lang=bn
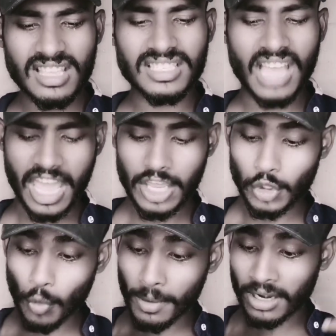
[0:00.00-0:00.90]
চাই
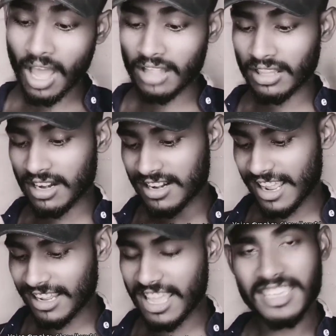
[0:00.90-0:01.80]
তোমার হাতের
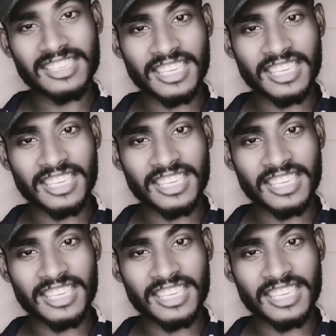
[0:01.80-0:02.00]
রেখায়